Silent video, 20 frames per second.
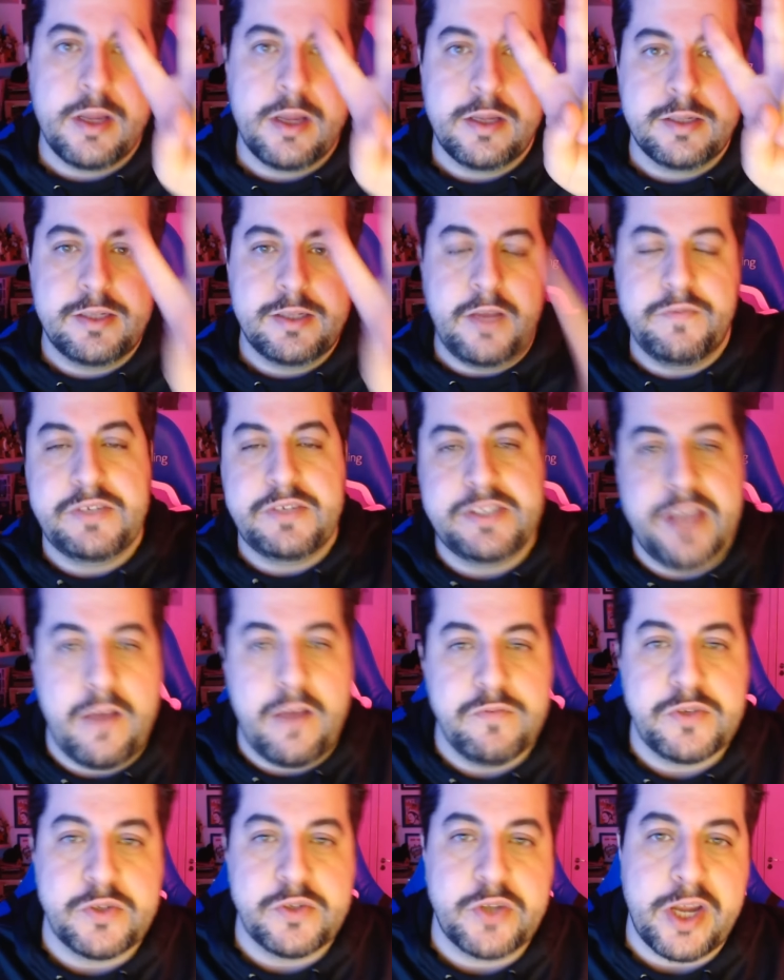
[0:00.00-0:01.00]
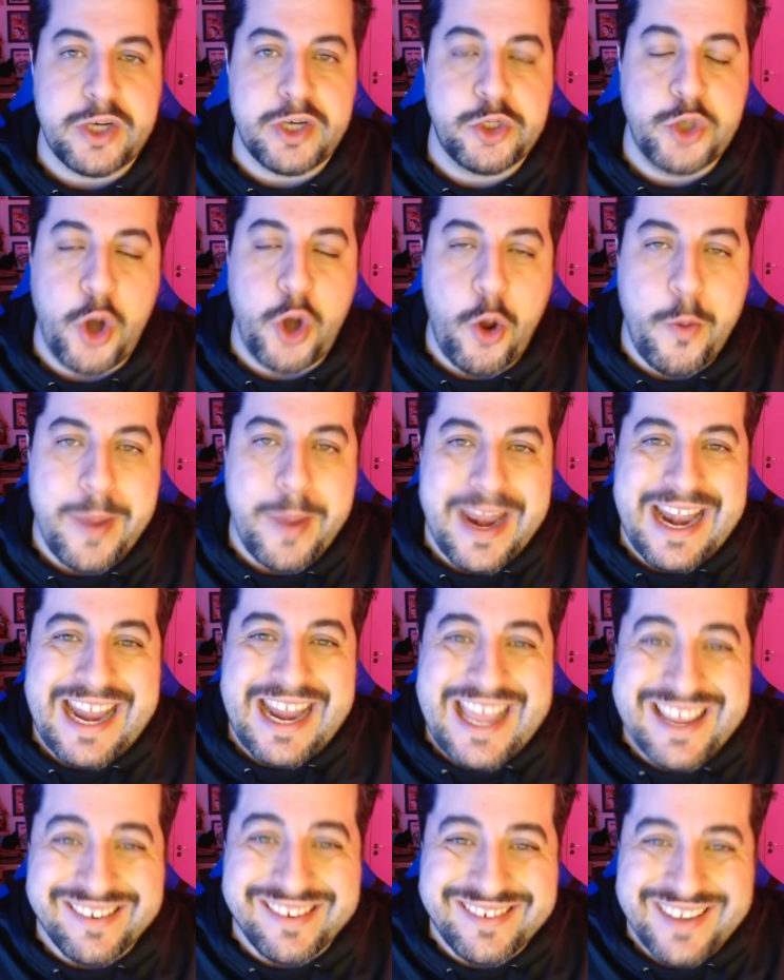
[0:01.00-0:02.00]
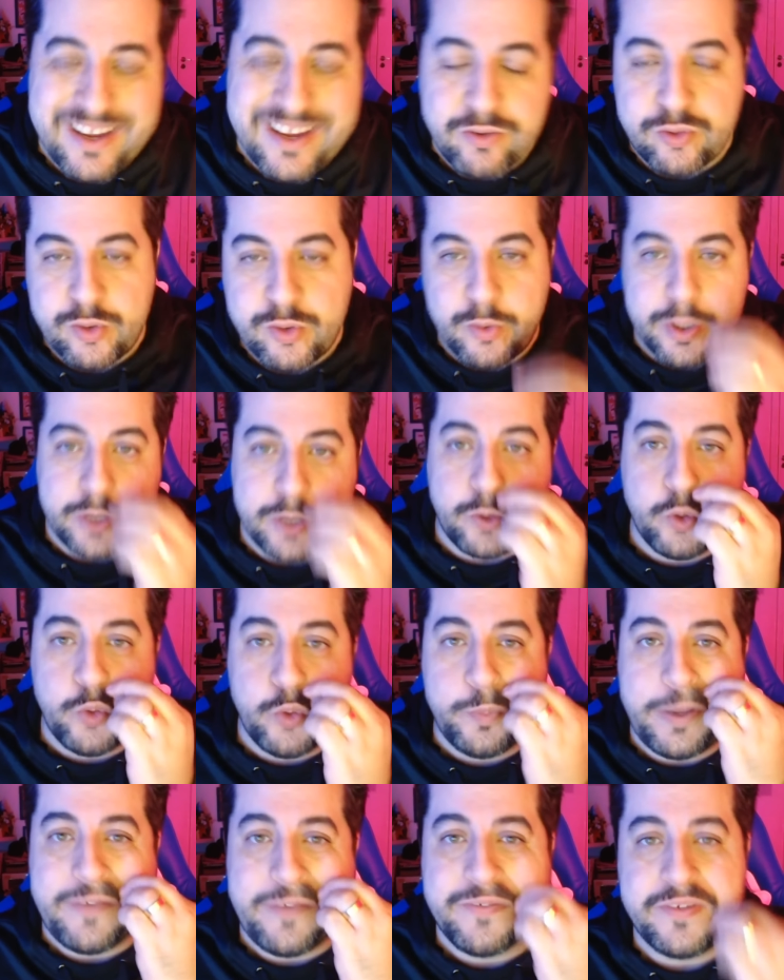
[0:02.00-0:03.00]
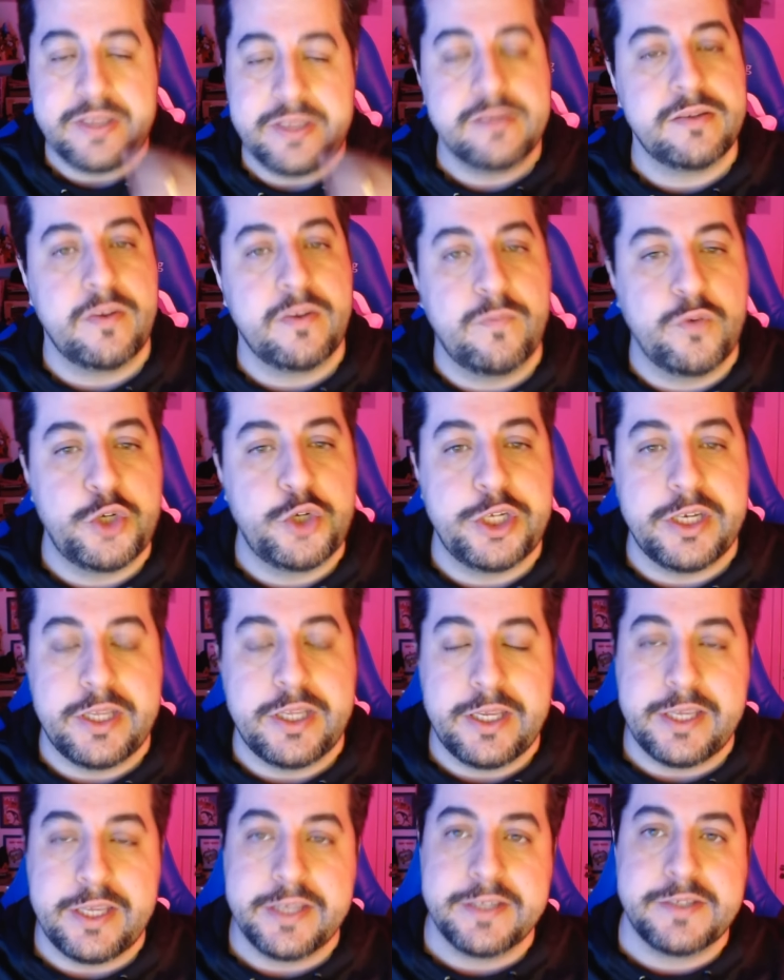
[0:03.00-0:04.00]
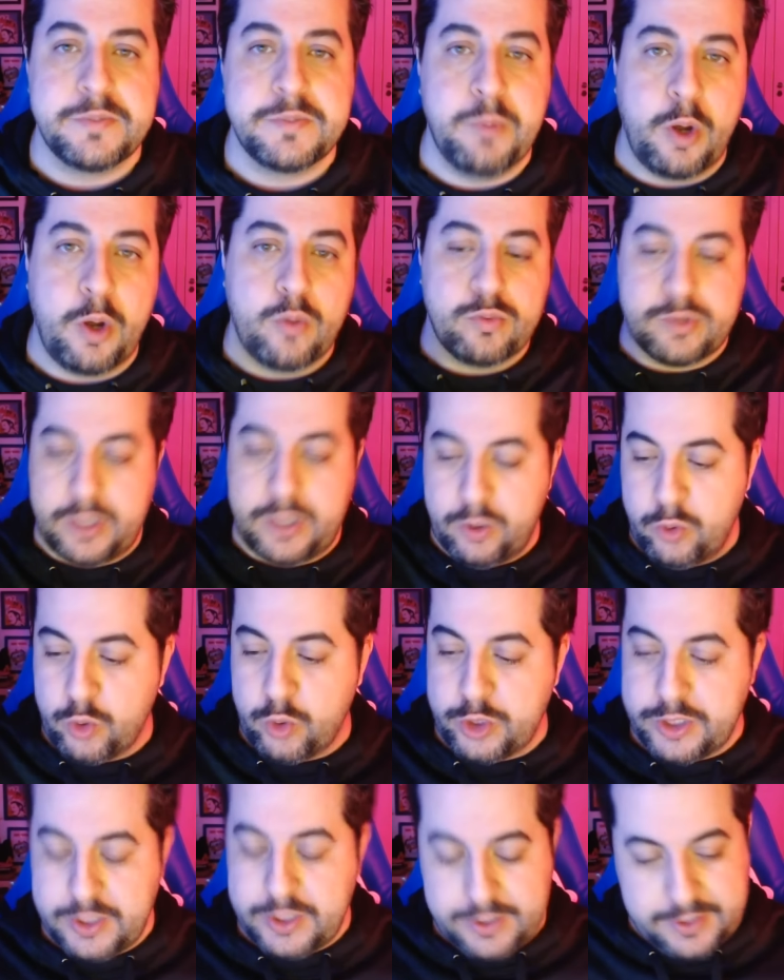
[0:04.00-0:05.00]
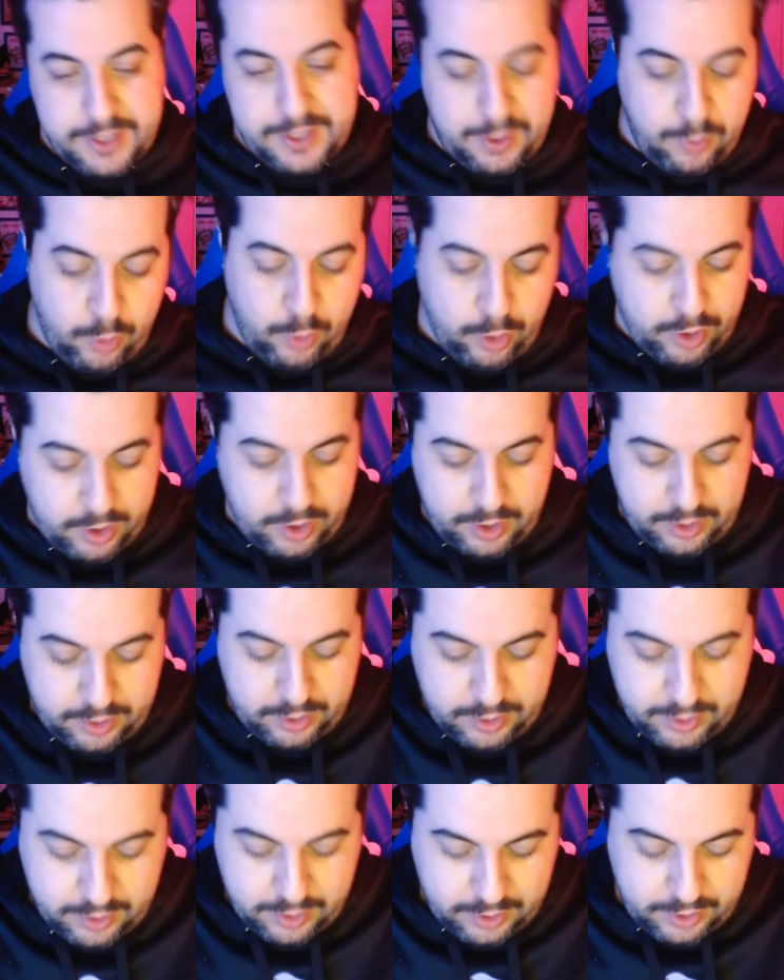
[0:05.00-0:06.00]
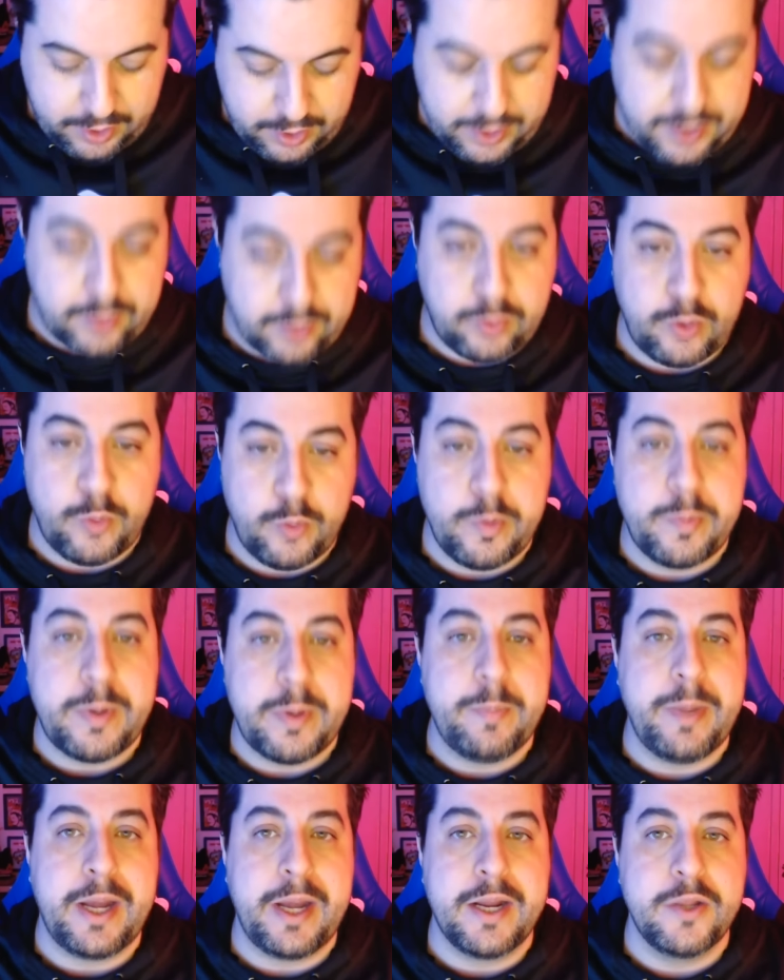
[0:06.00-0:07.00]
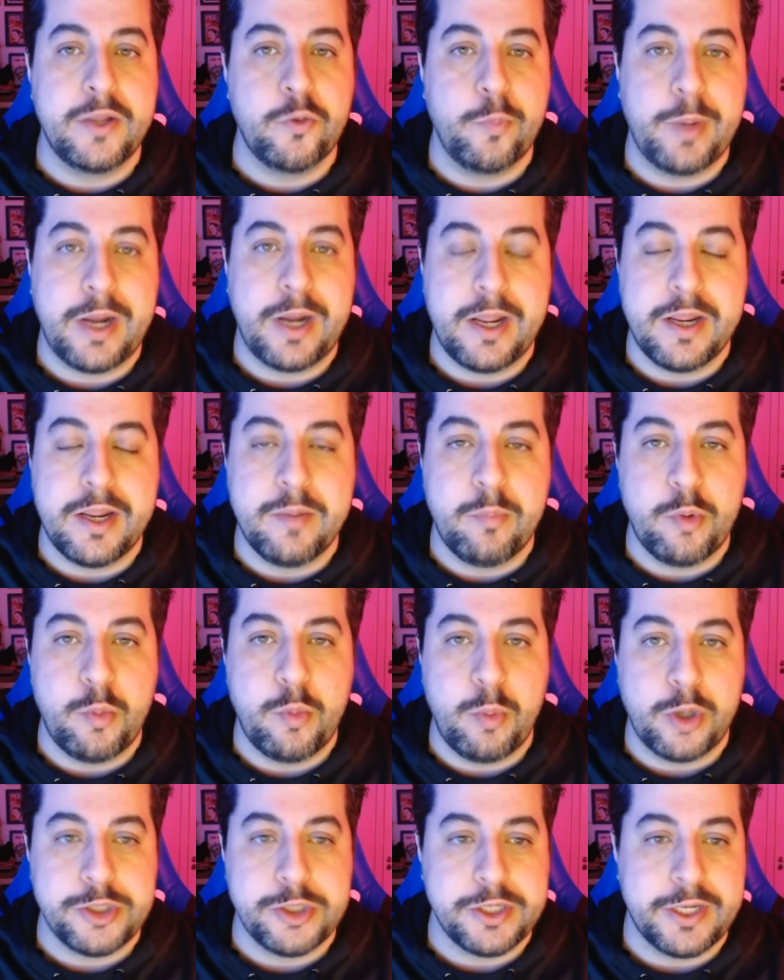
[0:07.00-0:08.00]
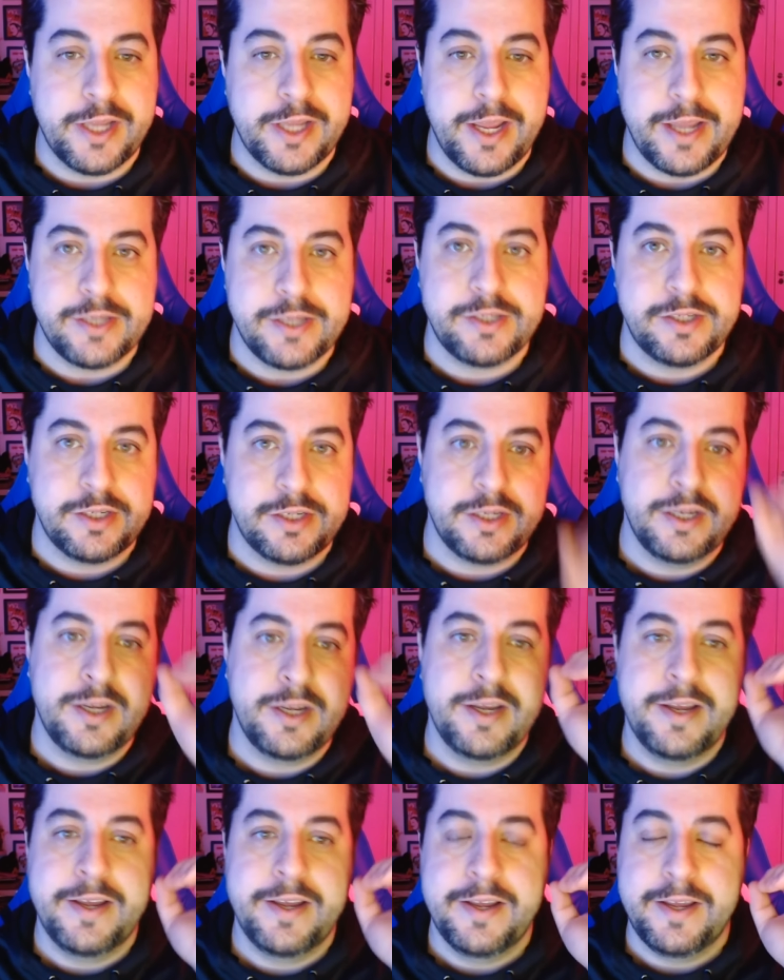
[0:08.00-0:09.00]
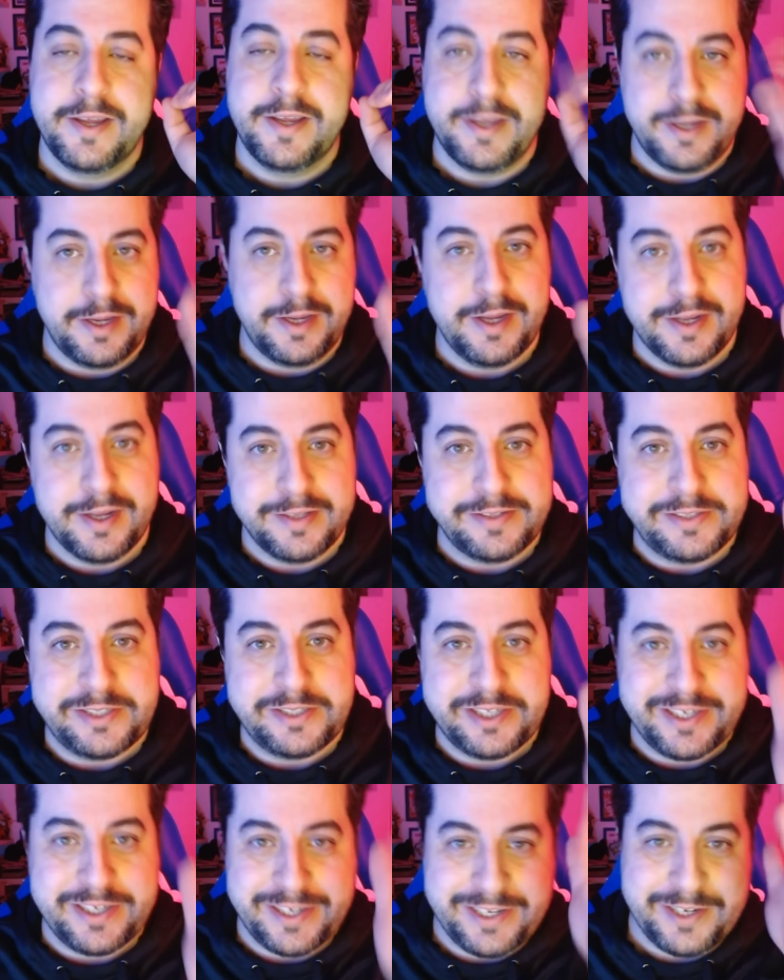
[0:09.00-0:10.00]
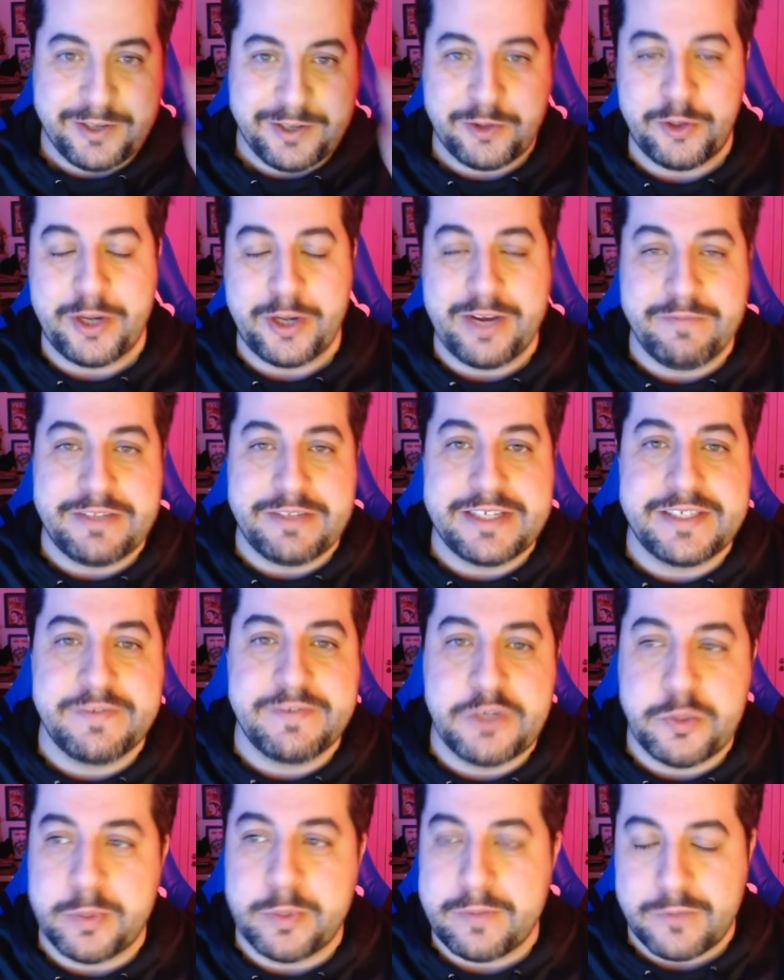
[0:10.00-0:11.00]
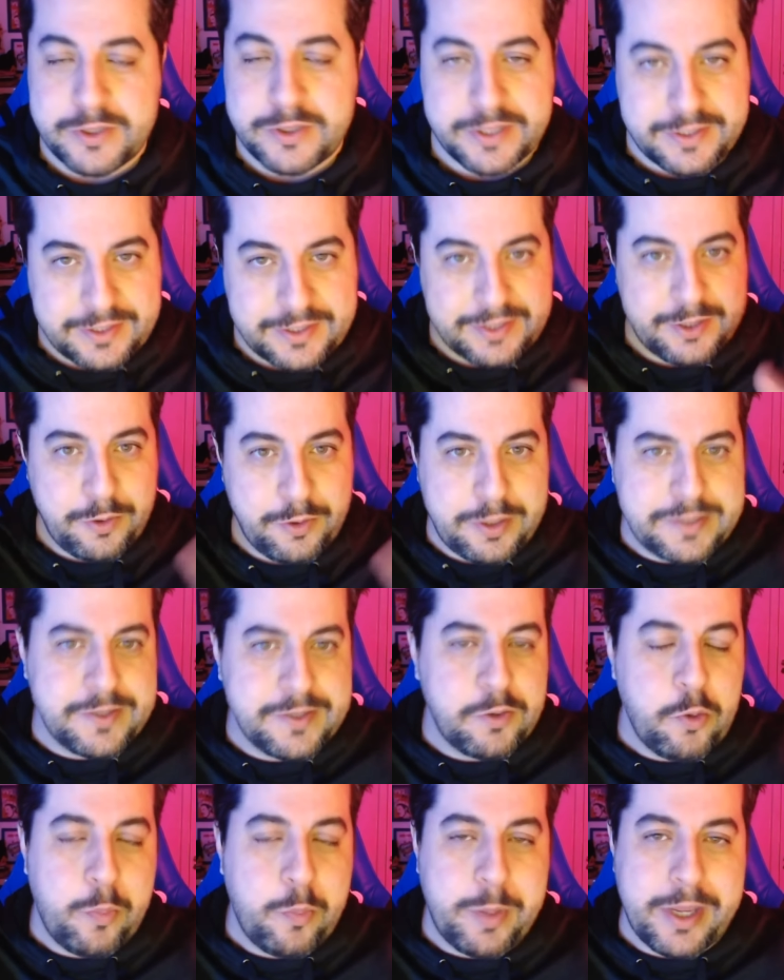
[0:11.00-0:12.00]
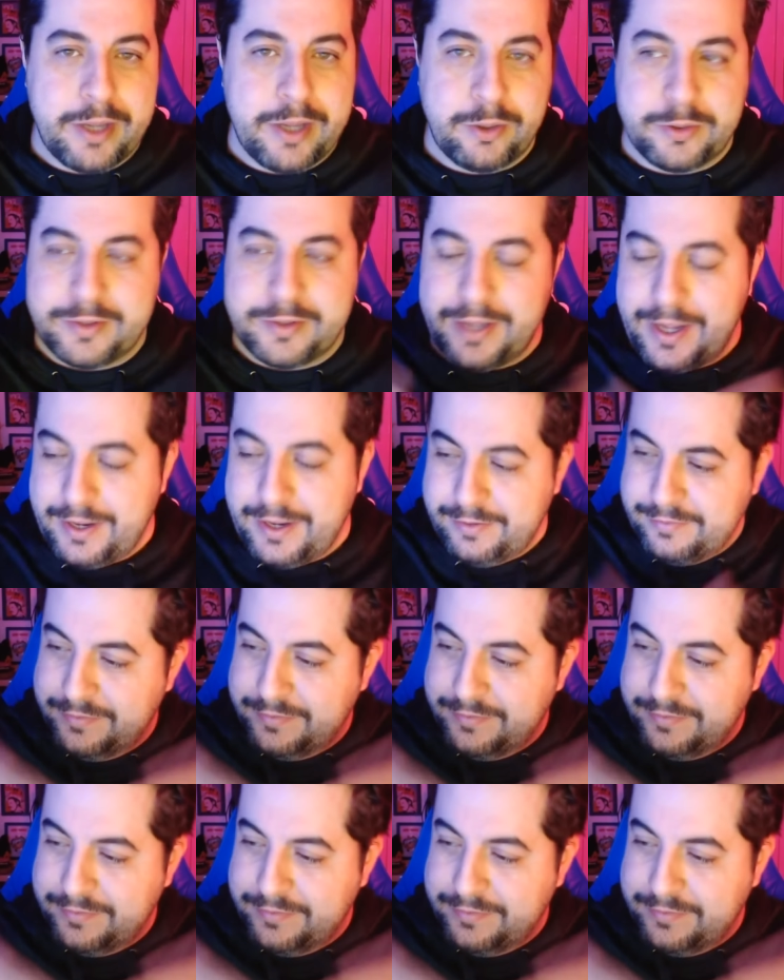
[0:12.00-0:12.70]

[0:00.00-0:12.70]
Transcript: Salve, salve, seu cachorro, beleza? Eu sou o Edu, bem-vindos ao Futirinhas. Bom, saiu notícia agora, é, eu tô me preparando para ir pro podcast. E antes de ir, eu tô gravando esse vídeo para vocês, então edição no pelo, tá?